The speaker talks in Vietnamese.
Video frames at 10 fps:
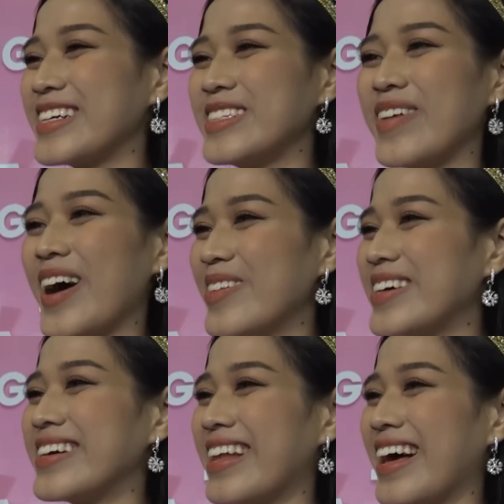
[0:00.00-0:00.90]
Nhưng mà không
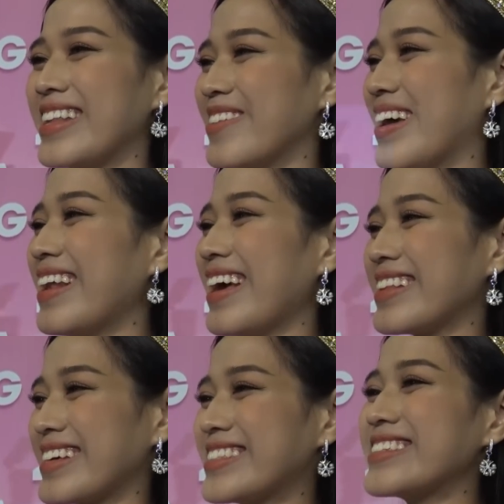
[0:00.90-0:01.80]
ngờ là điều đấy lại
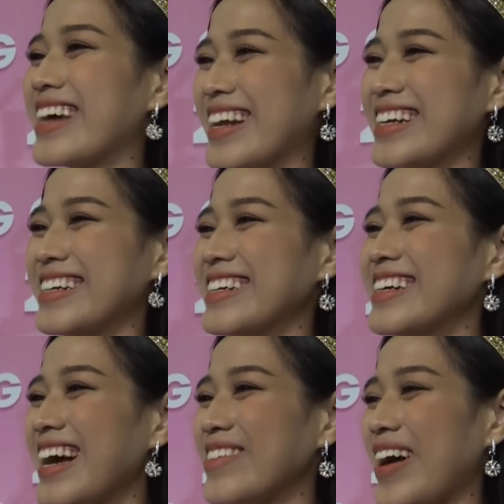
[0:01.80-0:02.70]
thành sự thật,
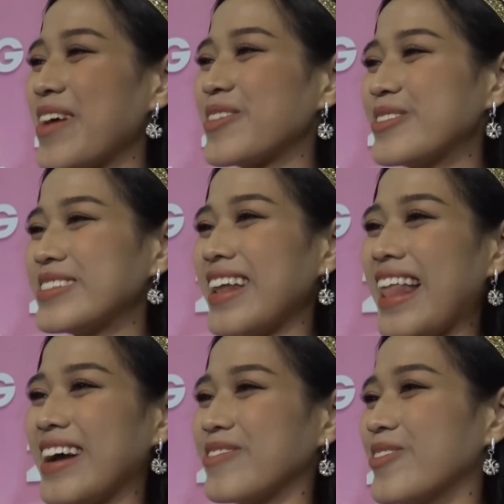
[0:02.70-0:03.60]
và em cũng rất
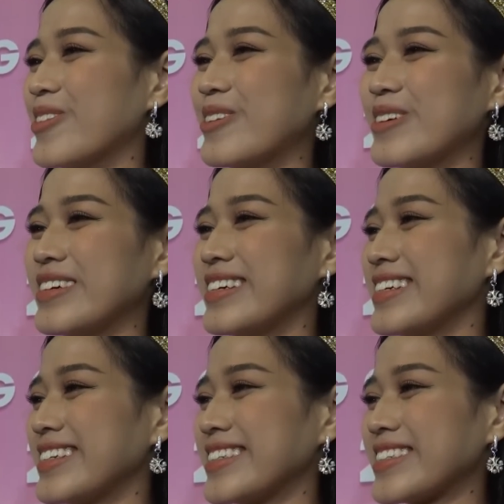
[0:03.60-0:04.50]
là vui,
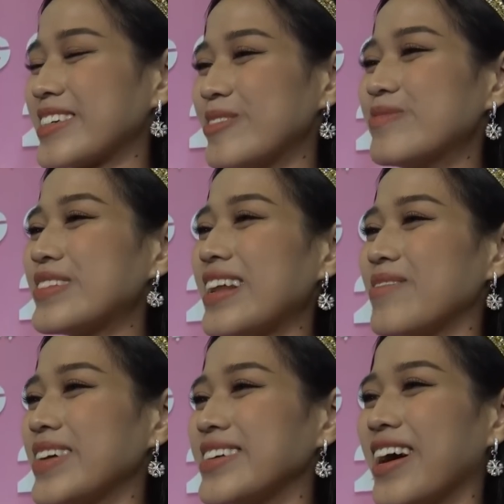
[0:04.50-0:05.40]
cũng rất là
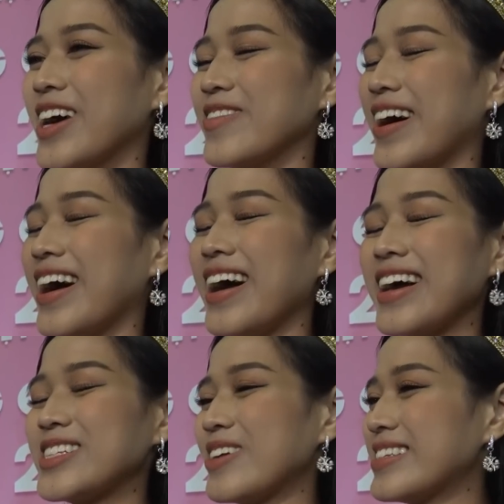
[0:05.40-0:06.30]
bất ngờ. Và
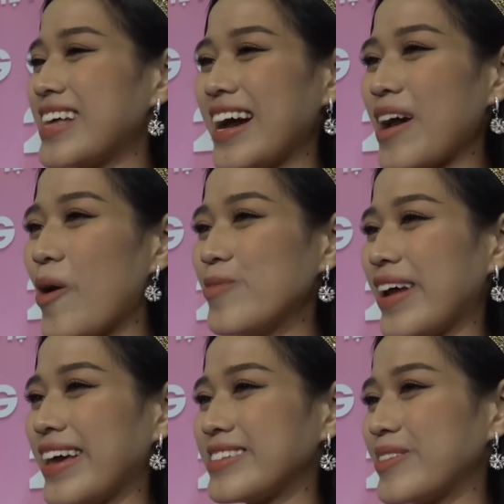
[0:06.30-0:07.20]
cho đến sáng ngày hôm
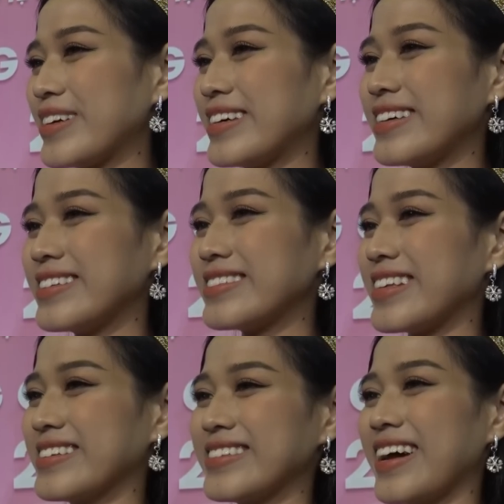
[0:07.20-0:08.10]
nay, sau khi
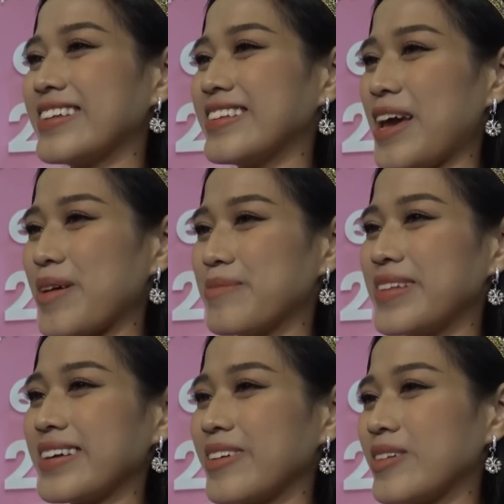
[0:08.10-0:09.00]
tỉnh dậy thì em cảm
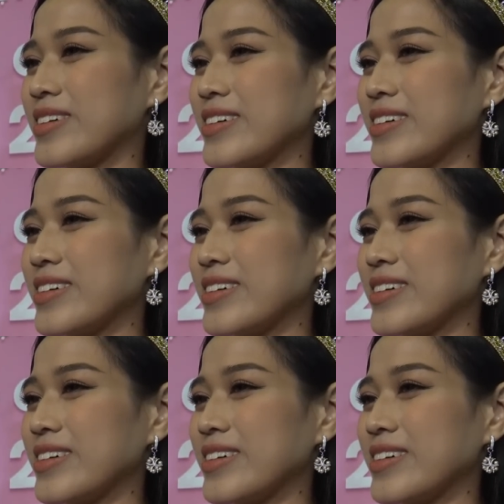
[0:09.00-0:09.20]
giác những